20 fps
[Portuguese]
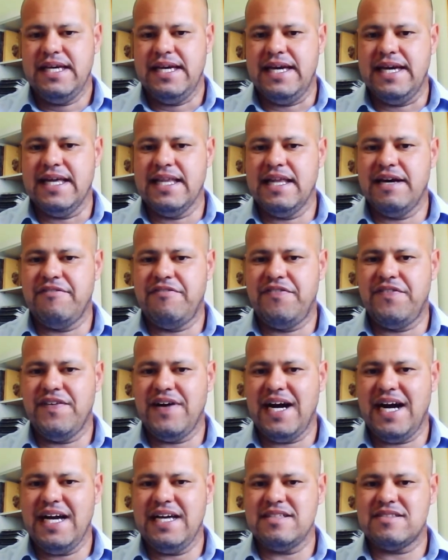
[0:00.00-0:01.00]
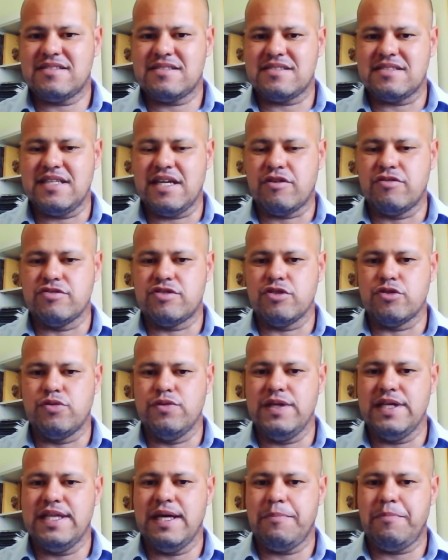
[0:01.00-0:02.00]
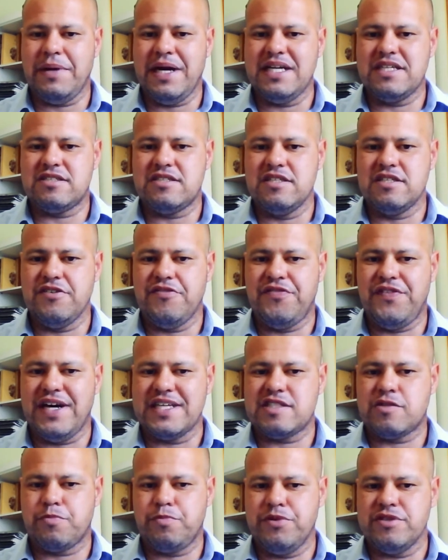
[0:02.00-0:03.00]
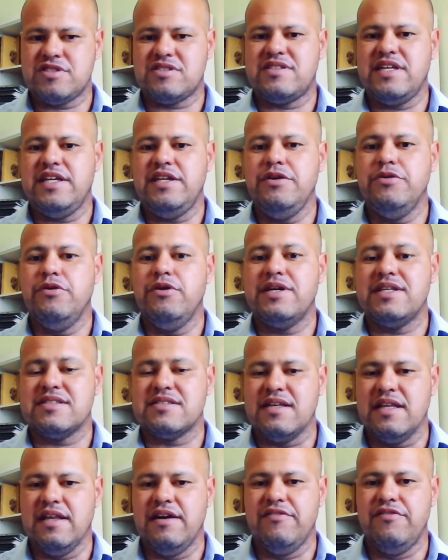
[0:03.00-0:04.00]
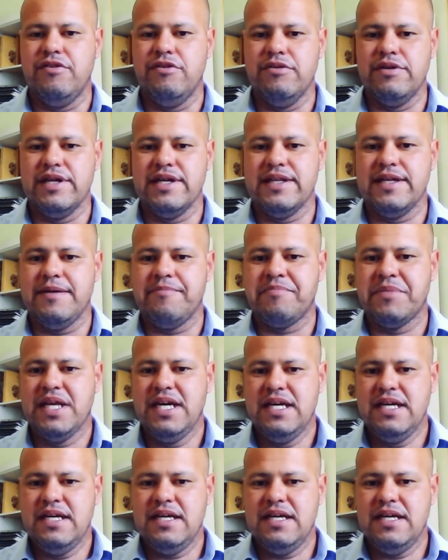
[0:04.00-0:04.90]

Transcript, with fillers: ela vai ser constituída a partir de fases posteriores à lavoura, né?